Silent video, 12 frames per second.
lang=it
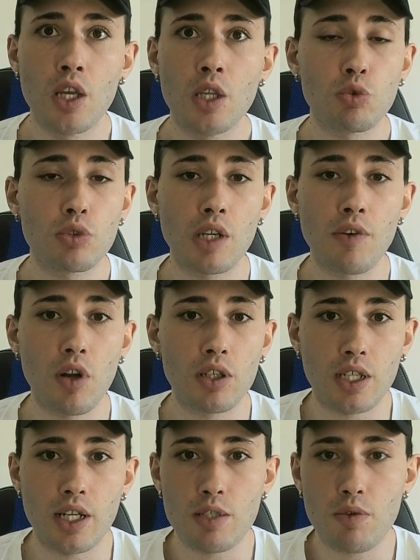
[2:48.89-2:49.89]
tutte le volte
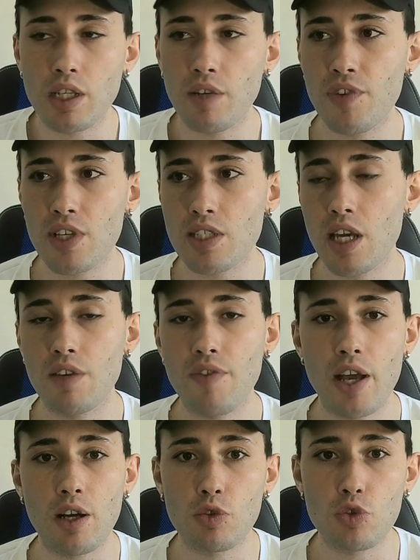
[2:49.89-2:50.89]
che le squadre avversarie
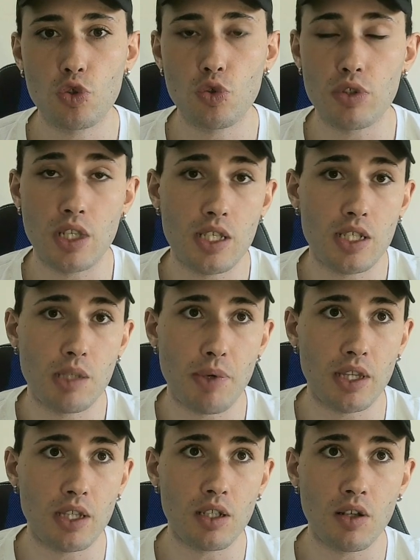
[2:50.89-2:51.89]
vengono giù si rischia di
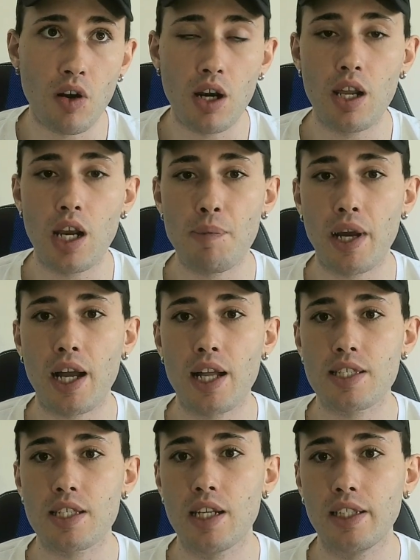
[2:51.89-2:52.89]
prendere gol, la
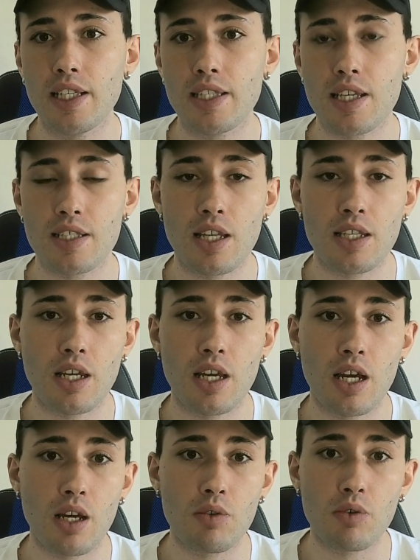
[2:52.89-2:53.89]
mancanza di Letizia è stata
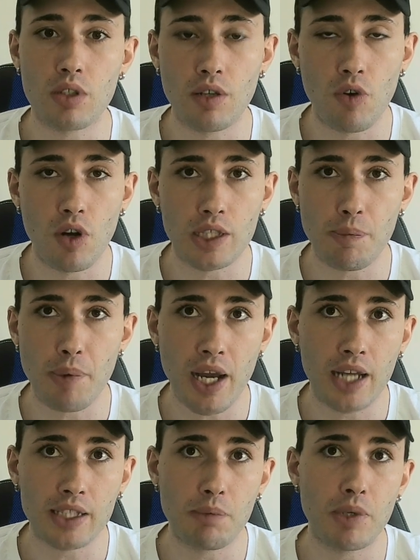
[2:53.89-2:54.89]
ancora una volta
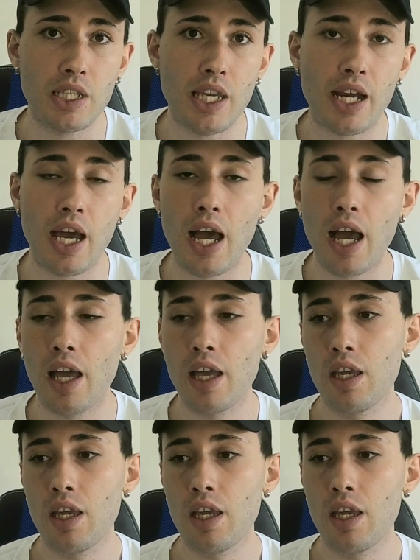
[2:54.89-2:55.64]
pagata in maniera